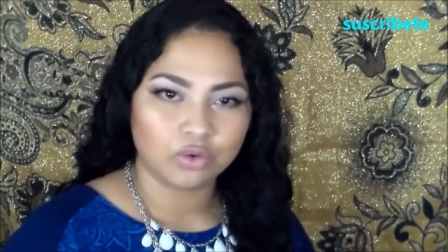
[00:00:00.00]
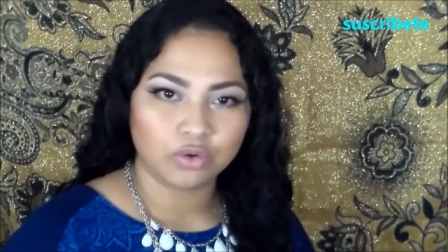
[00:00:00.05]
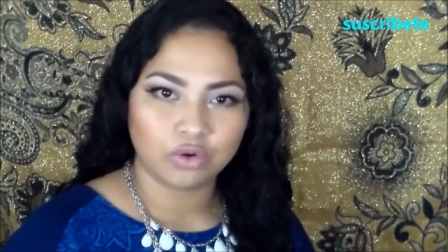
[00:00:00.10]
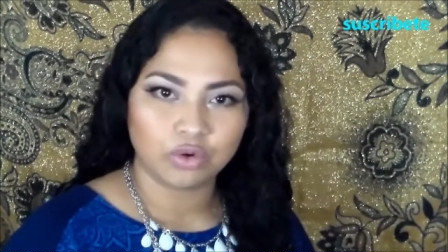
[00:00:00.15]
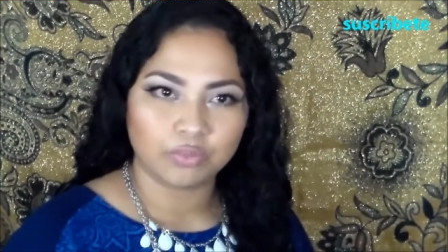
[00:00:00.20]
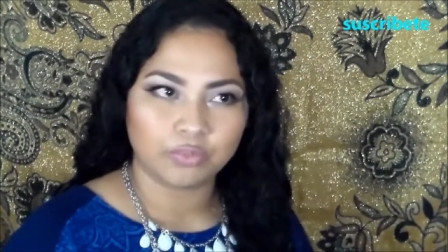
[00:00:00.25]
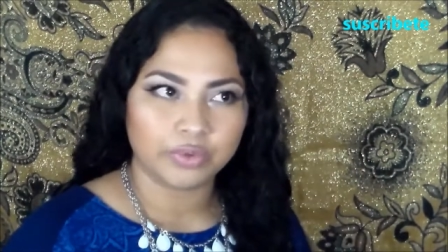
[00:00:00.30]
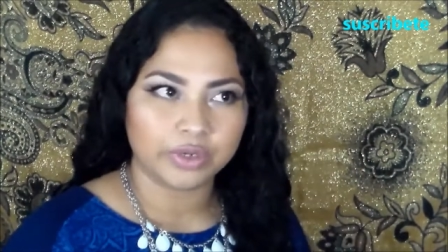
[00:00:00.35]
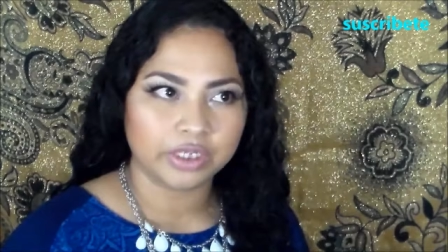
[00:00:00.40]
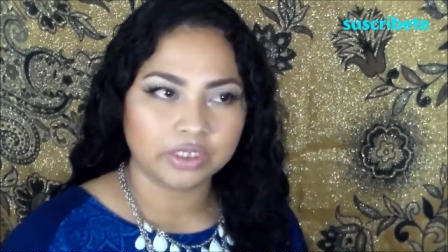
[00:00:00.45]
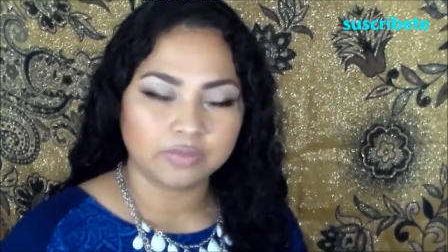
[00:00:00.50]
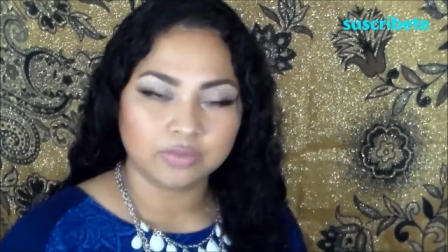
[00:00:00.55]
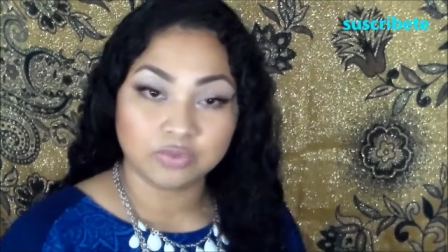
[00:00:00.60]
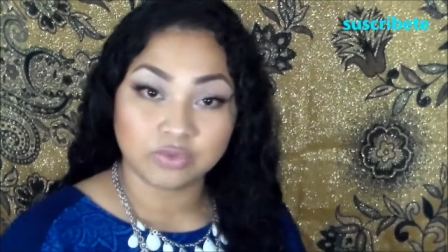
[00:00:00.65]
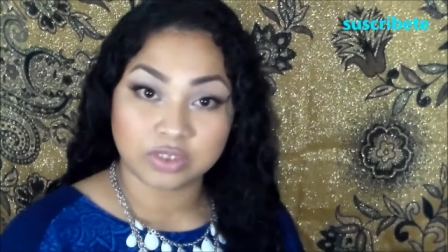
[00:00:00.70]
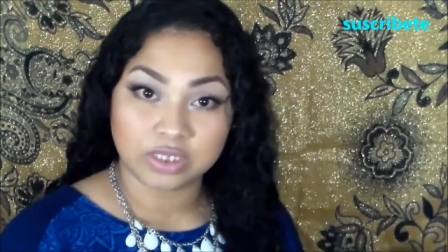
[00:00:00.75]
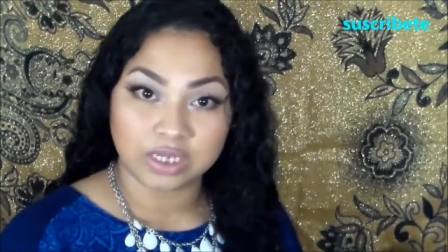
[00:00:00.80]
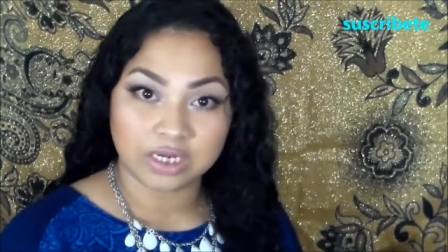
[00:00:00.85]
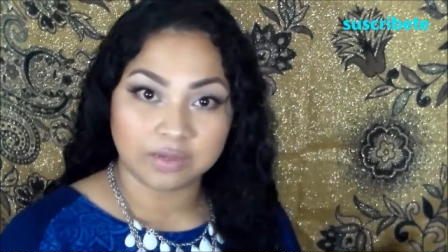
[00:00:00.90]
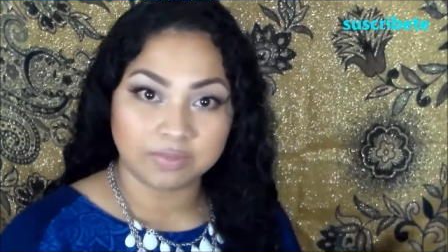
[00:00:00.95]
o lo puedes
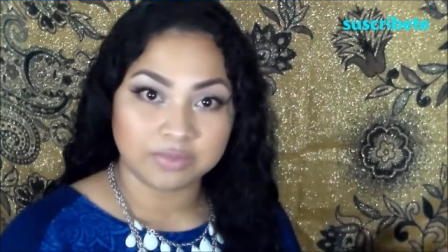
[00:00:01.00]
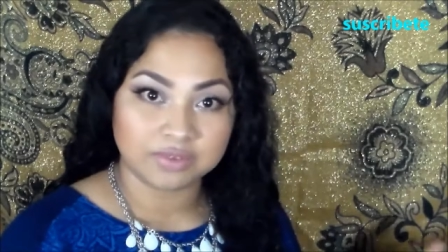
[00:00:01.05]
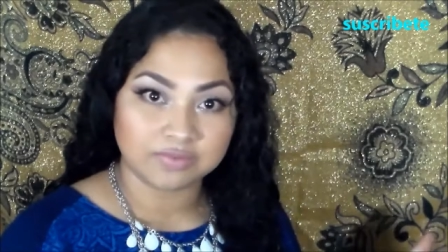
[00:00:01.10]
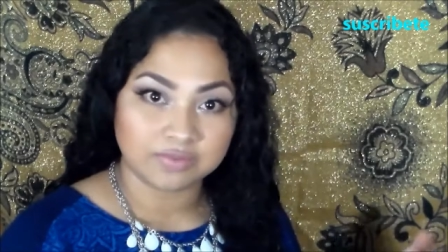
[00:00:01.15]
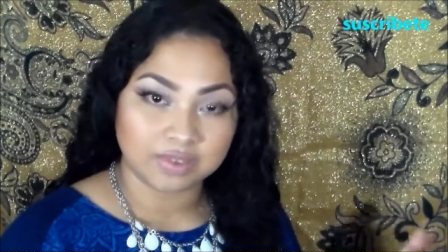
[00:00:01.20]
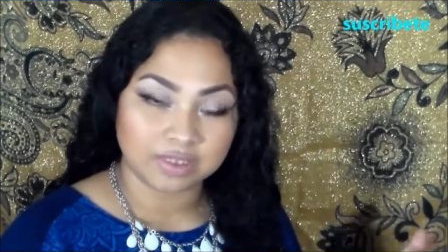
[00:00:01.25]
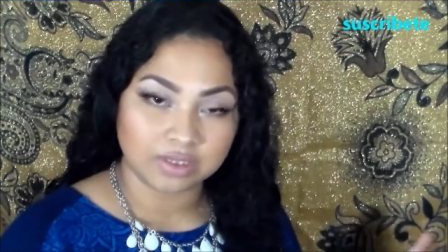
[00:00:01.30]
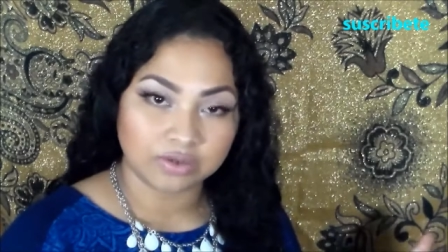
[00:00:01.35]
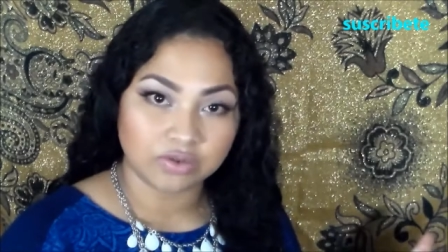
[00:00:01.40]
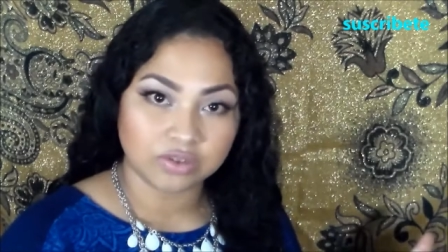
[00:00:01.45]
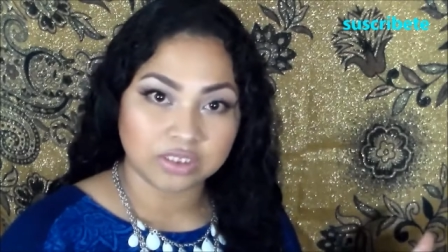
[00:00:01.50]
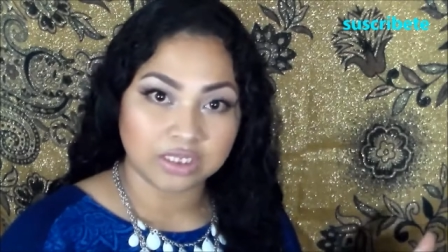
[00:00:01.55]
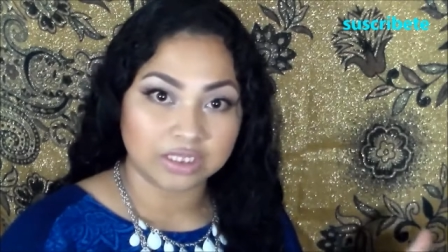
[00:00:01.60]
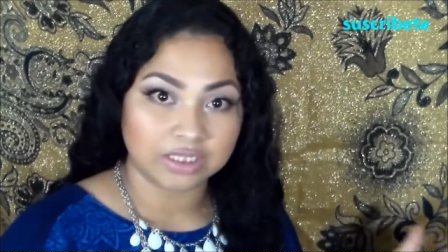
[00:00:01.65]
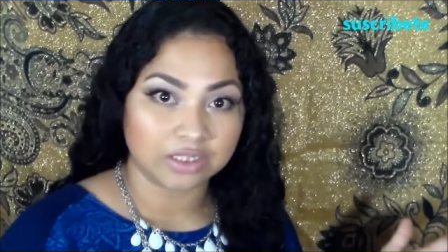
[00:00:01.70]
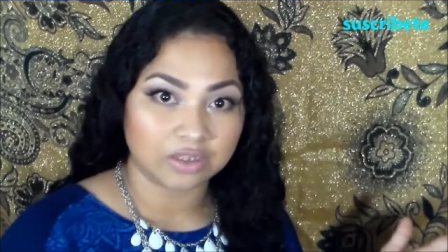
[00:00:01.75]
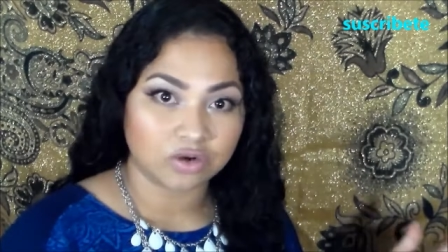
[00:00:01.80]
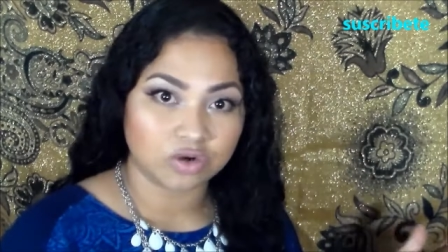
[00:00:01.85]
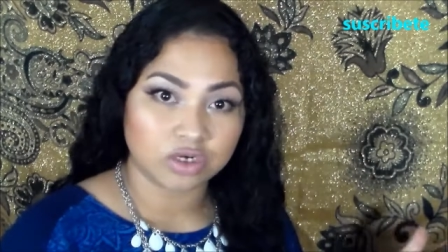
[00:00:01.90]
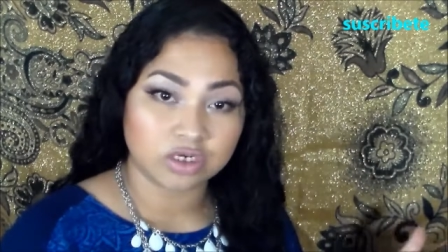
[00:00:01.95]
buscar en mis videos
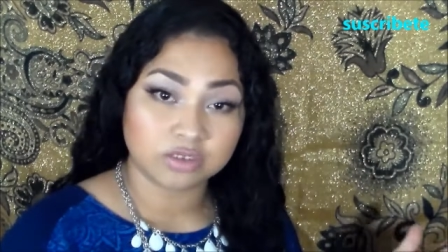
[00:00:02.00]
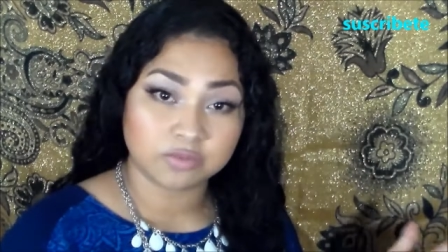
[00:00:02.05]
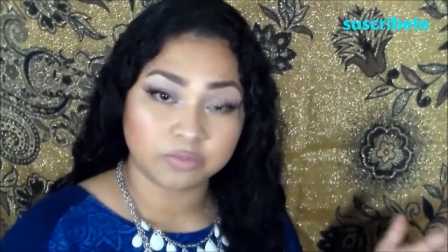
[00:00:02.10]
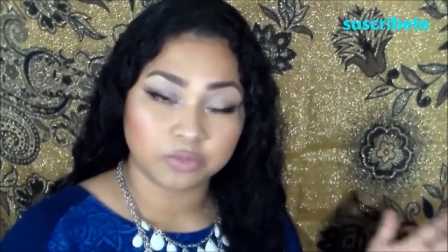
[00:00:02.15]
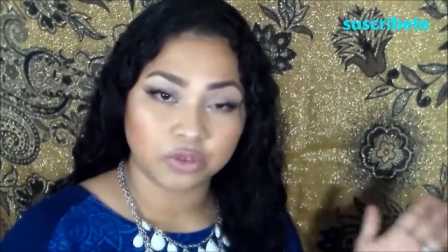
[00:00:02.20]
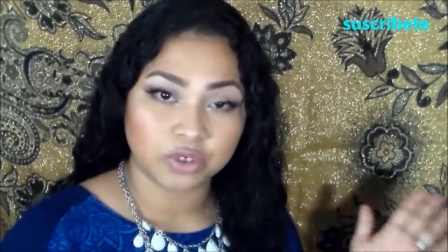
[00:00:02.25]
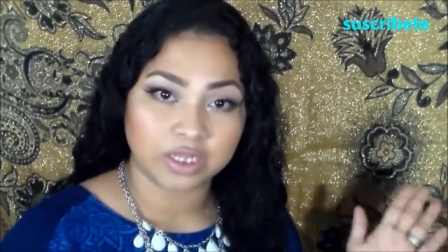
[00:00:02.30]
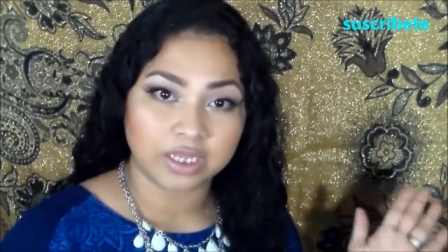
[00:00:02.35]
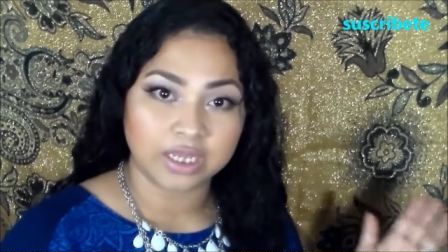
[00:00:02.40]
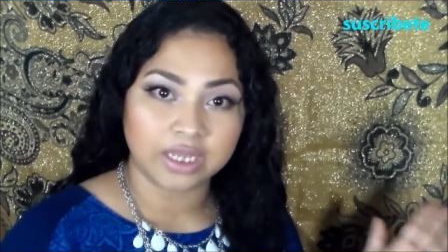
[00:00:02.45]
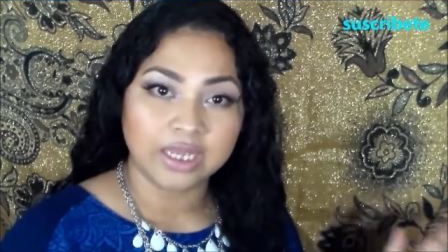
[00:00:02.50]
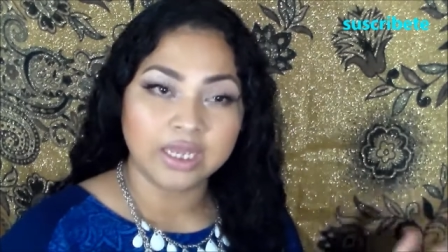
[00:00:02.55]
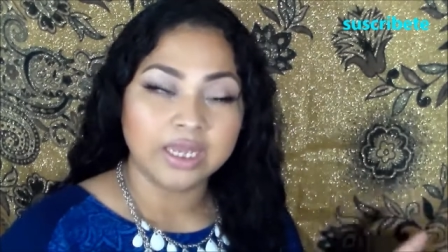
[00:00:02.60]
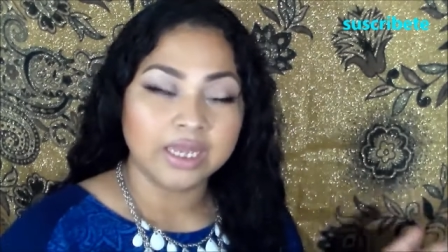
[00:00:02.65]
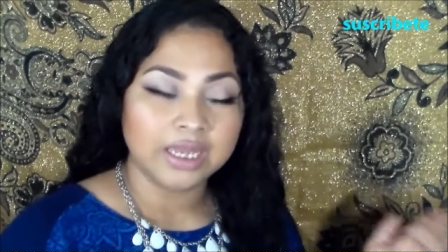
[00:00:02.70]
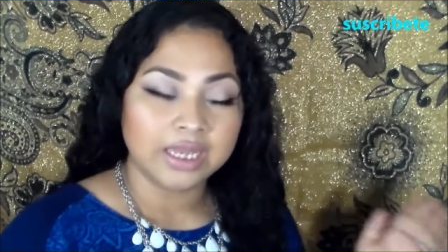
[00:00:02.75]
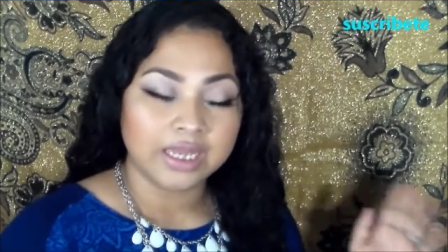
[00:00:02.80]
anteriores porque